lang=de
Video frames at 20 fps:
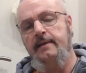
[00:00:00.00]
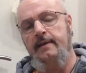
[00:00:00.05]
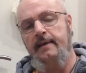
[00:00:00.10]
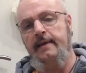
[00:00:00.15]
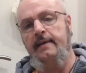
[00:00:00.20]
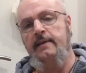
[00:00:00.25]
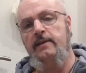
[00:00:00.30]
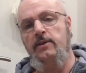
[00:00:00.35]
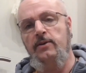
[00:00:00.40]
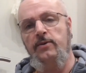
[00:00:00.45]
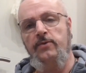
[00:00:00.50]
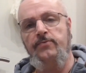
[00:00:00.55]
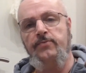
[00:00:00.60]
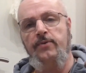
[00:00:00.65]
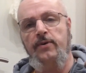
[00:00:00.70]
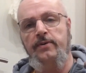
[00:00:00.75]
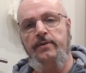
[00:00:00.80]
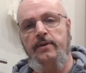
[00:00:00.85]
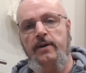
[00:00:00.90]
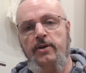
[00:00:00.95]
Geräte
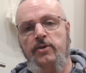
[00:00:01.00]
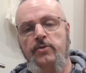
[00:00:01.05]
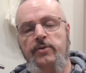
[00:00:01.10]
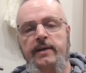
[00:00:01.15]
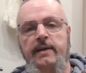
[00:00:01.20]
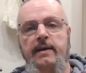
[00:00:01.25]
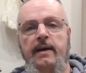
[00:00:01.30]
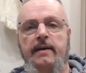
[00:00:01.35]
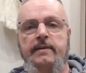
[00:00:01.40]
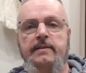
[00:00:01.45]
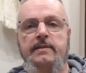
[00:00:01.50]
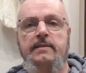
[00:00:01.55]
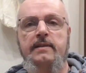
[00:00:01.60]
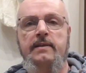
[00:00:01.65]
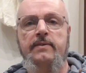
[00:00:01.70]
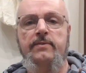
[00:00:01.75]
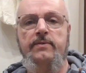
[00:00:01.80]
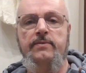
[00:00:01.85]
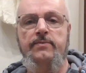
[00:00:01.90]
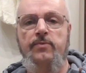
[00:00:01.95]
von Creekat,
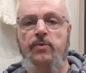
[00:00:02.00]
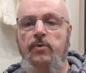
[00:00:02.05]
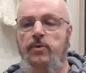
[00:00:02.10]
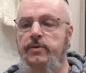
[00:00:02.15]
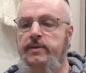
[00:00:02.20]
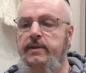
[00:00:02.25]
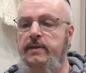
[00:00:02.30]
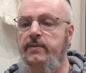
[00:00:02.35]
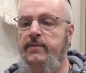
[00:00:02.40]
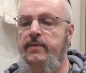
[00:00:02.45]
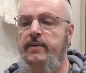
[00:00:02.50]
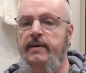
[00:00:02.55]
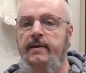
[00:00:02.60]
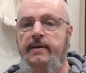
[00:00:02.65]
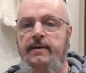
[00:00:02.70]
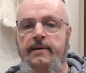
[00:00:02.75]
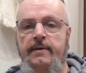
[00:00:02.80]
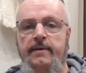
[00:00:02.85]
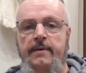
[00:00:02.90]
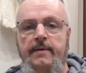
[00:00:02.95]
äh, wo
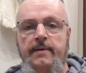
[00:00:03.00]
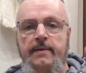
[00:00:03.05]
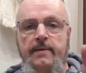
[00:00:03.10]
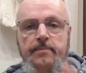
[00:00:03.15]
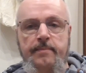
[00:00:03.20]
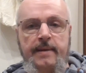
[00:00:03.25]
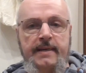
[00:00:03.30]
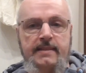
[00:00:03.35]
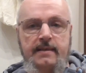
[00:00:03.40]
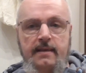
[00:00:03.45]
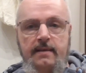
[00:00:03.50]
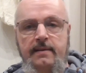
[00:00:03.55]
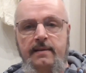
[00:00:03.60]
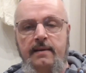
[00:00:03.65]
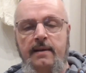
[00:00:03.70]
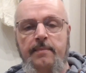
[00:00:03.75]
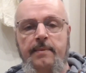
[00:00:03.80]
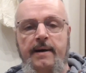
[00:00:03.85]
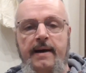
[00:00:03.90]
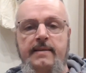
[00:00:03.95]
diese Messer,
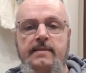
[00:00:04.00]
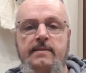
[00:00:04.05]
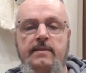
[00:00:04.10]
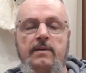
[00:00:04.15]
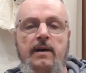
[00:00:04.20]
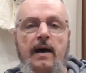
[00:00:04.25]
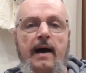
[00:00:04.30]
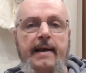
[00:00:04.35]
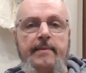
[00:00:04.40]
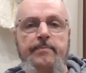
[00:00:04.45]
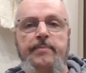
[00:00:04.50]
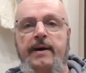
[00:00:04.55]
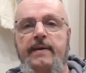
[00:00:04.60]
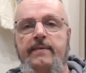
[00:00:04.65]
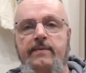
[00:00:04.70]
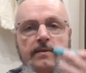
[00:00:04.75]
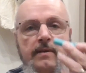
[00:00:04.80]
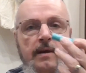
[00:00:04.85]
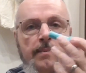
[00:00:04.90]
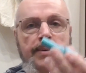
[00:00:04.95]
die dabei sind,
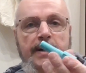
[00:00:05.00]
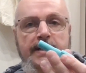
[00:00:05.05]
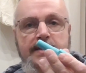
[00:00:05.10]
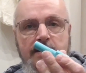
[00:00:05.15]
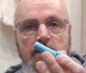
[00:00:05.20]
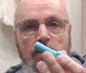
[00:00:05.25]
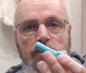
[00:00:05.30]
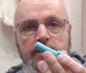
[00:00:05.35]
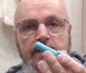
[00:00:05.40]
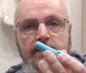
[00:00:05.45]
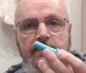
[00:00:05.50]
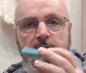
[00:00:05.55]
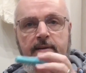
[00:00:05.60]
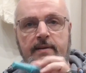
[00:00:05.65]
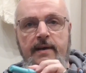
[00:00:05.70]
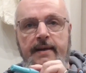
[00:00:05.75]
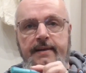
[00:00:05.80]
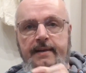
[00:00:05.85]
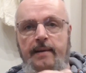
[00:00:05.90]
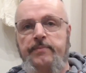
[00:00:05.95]
reinpassen. Da passen auch diese
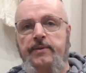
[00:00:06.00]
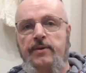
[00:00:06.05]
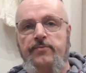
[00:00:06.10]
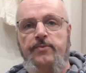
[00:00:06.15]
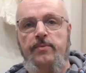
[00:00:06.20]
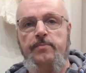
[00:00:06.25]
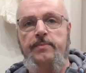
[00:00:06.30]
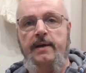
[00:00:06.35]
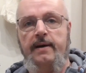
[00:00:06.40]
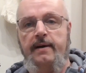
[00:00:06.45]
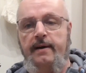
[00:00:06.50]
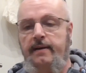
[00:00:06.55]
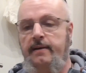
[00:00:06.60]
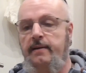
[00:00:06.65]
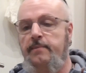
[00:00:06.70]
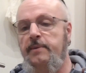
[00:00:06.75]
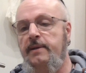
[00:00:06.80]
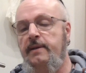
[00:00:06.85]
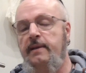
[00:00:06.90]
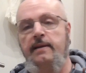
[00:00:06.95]
Adapter von mir rein,
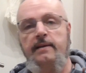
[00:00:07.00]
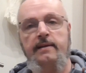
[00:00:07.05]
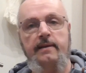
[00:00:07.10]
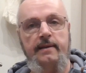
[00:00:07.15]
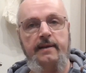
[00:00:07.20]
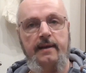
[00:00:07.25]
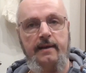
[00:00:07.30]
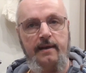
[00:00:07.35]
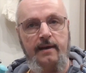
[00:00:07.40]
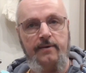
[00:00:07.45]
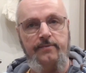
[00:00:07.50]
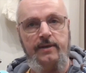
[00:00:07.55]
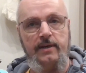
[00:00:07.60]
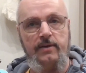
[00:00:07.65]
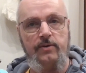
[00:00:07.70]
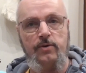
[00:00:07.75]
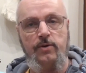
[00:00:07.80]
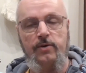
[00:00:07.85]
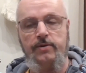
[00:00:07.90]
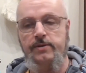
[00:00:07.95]
mit denen ihr dann
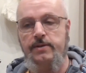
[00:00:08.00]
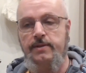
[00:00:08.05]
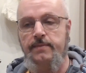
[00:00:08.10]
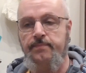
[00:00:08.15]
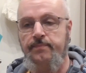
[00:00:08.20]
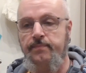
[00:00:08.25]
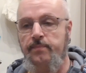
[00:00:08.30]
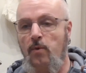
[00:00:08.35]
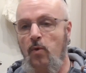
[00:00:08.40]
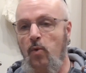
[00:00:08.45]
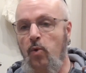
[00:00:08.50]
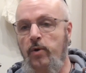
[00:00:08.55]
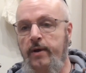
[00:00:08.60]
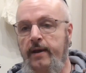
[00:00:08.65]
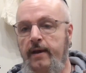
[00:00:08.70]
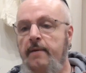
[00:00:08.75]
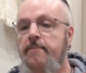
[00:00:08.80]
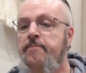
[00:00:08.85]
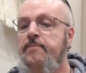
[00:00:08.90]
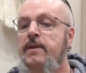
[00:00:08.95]
gravieren könnt.
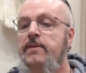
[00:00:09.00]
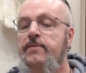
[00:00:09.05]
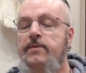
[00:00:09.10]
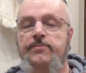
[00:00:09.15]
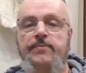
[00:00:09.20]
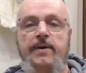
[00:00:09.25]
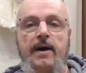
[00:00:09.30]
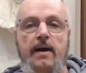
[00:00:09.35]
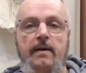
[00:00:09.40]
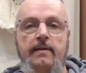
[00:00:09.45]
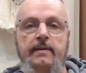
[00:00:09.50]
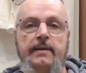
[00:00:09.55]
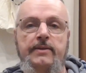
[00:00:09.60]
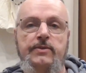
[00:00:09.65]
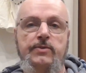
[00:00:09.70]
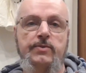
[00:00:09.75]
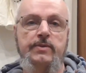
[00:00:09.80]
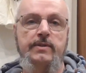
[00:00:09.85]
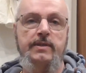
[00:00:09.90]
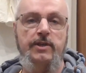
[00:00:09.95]
Okay, wenn Fragen
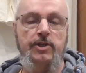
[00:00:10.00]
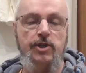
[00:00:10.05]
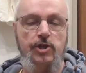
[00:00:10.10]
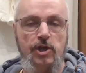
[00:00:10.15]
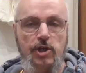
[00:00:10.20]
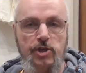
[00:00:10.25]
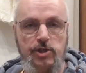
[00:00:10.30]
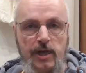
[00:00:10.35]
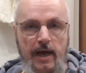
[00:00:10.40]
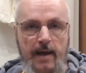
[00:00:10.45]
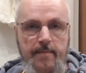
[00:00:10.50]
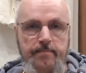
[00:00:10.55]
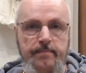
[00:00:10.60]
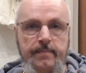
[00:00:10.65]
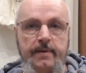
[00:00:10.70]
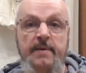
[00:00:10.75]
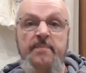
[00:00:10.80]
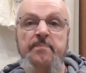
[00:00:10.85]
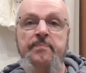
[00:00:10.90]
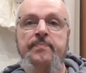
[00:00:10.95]
dazu sind, schreibt
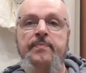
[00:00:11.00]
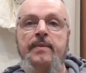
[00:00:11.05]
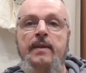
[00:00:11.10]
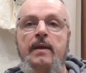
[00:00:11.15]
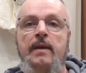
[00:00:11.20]
mir.